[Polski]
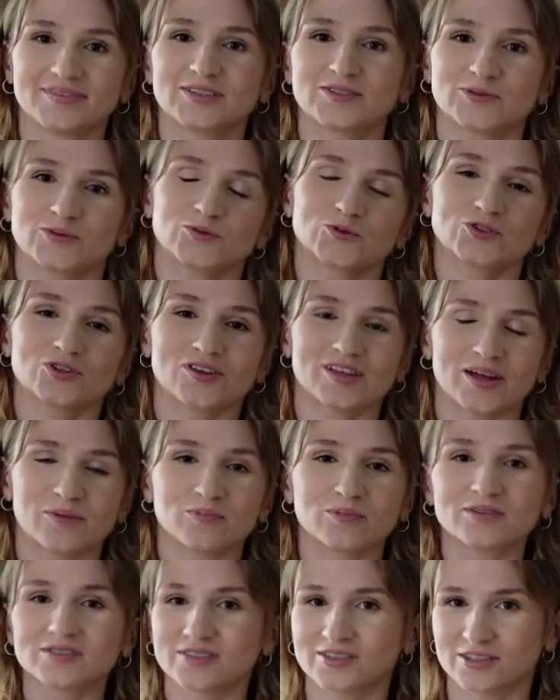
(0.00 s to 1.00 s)
Skuszona
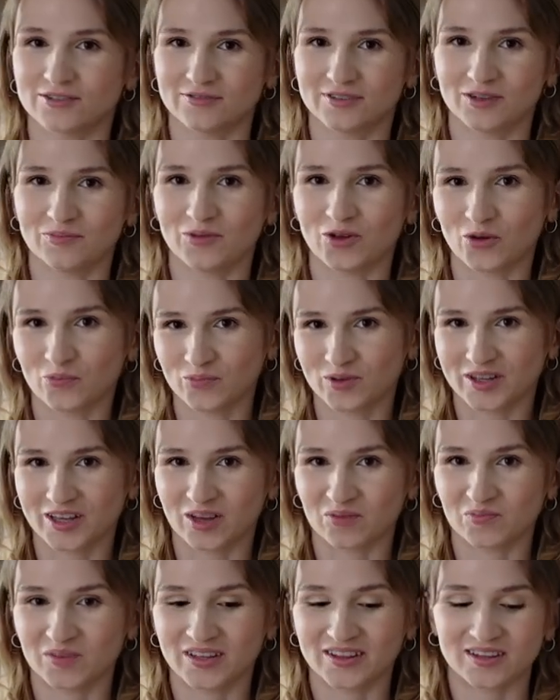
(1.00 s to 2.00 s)
pozytywnymi
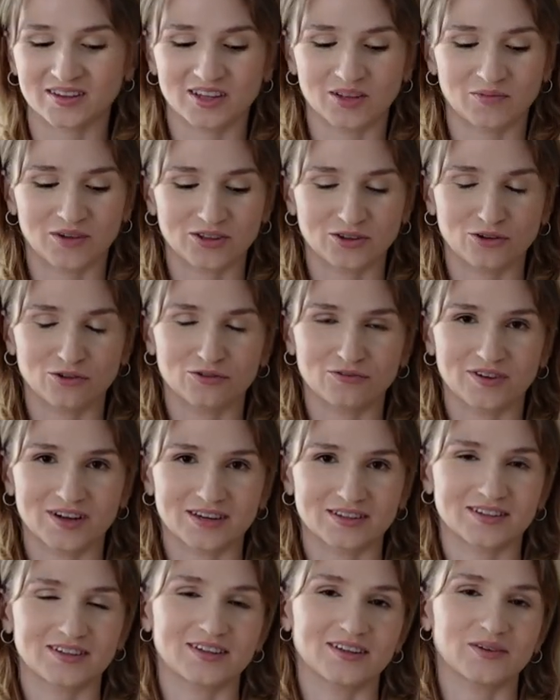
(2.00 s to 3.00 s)
opiniami na temat
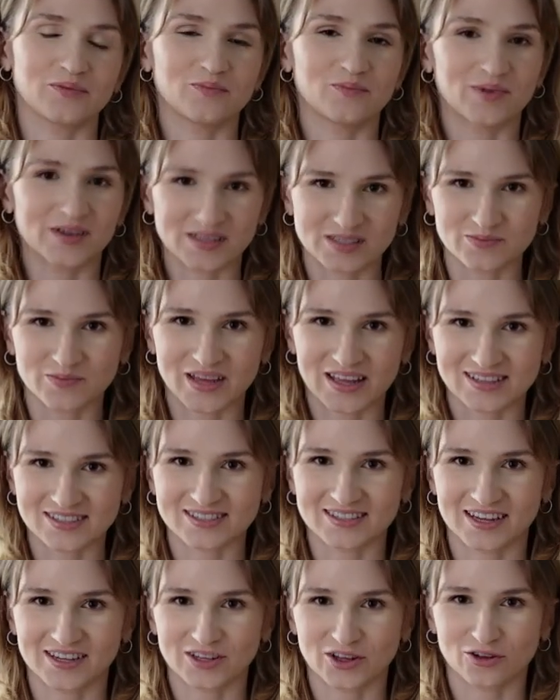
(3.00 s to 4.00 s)
oferty
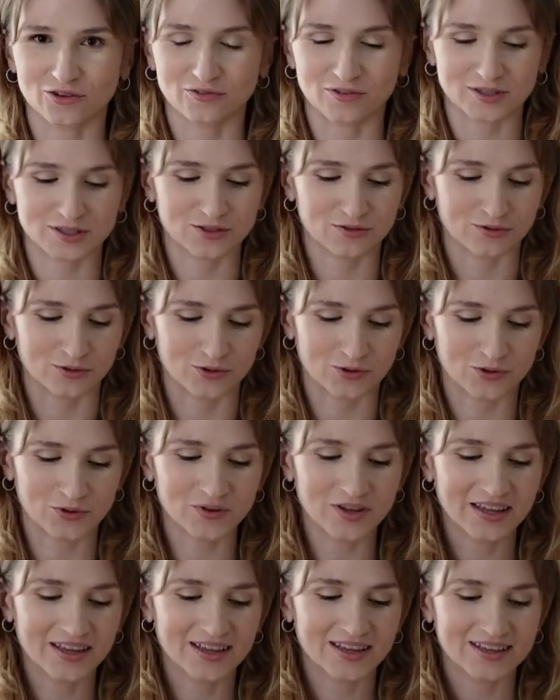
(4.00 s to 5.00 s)
bezmięsnej tego fast
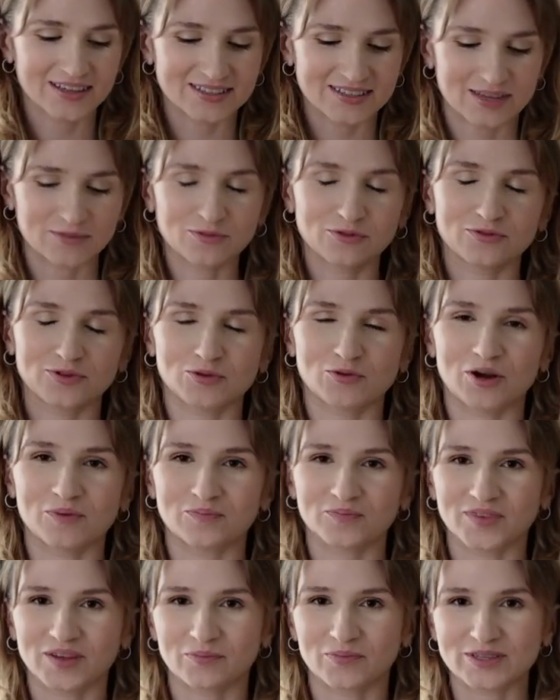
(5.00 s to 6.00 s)
foodu,
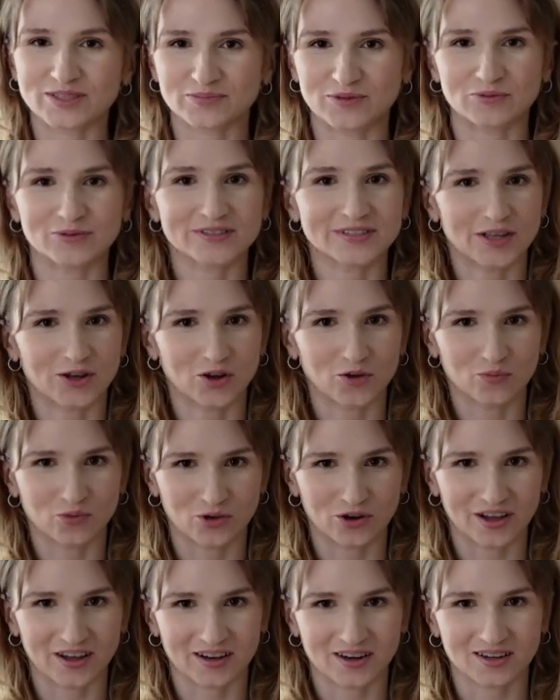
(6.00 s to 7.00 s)
zamówiłam bezmięsnego
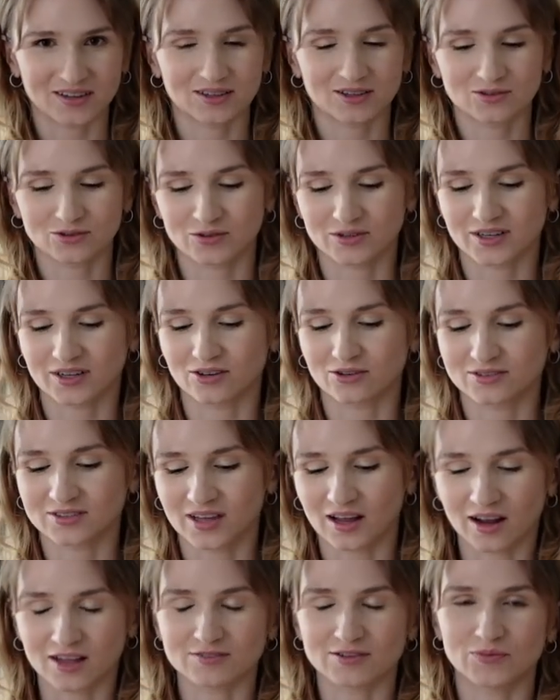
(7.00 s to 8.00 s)
burgera, którego
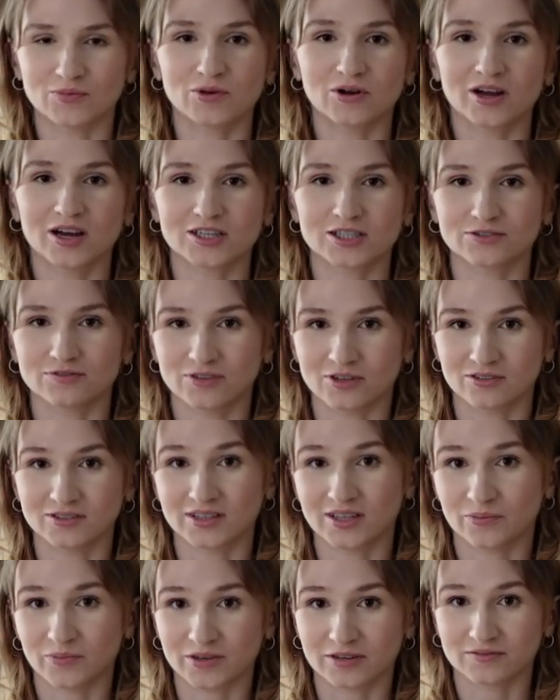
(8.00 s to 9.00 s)
zaraz Wam pokażę,
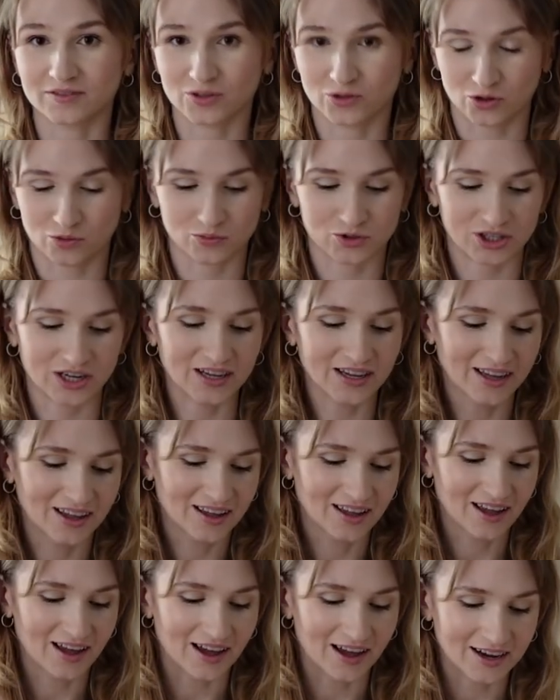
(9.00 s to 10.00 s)
wygląda naprawdę dobrze,
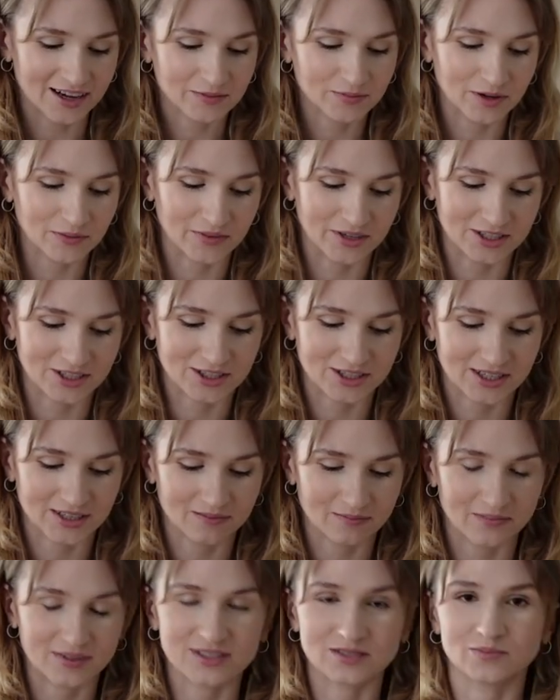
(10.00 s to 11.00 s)
ale mam jeszcze
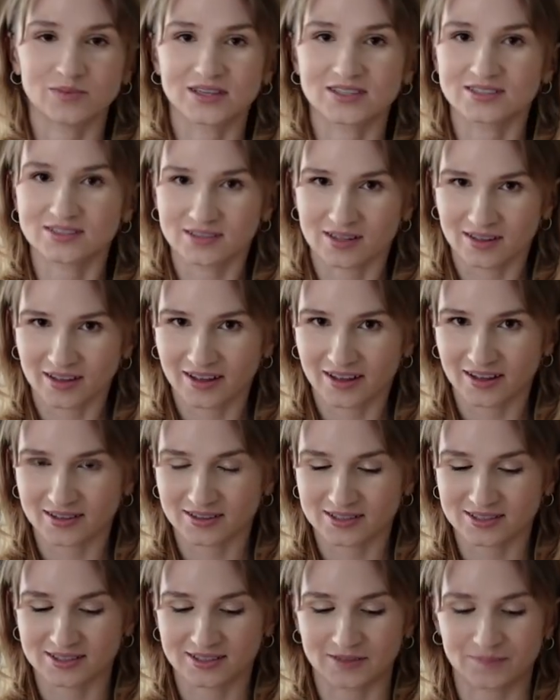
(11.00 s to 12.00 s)
bezmięsne
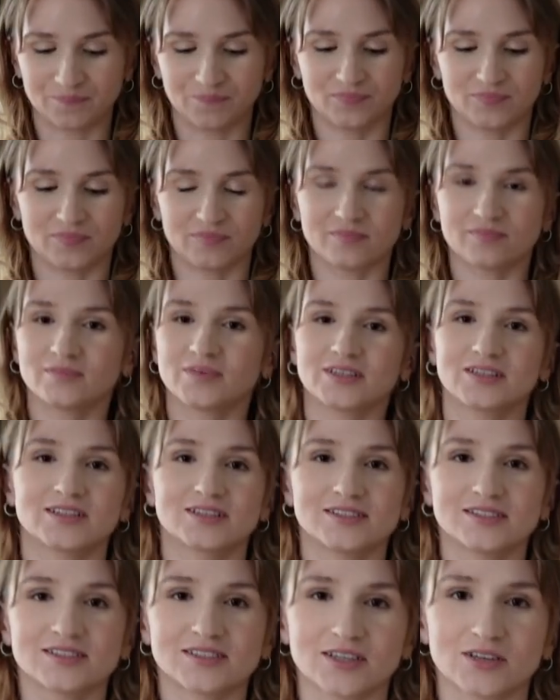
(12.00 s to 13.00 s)
nuggetsy.
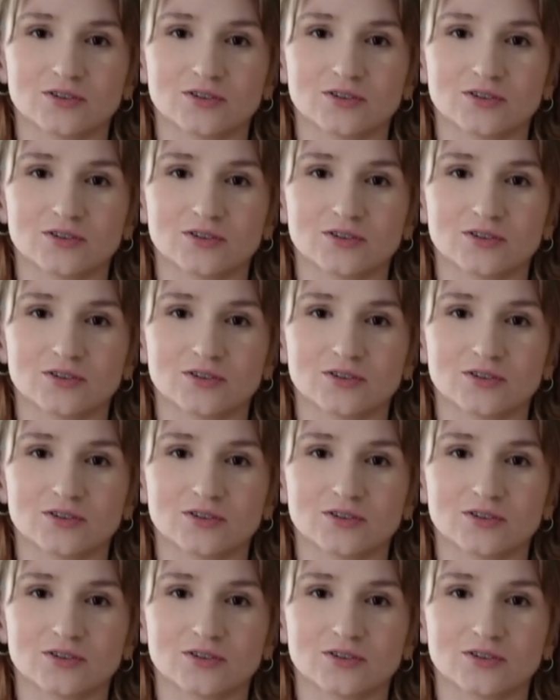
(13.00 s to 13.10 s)
Będę dzisiaj